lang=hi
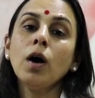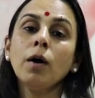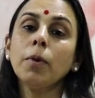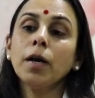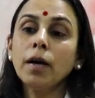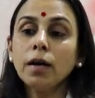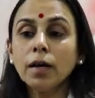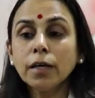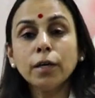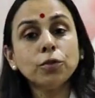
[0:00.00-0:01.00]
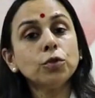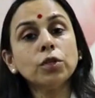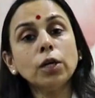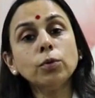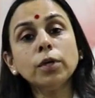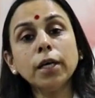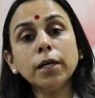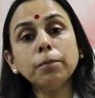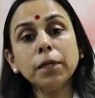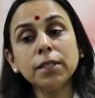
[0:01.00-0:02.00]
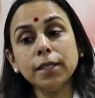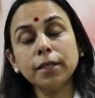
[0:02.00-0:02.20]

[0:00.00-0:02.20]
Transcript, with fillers: हमारा अंडे शुक्राणु नहीं मिल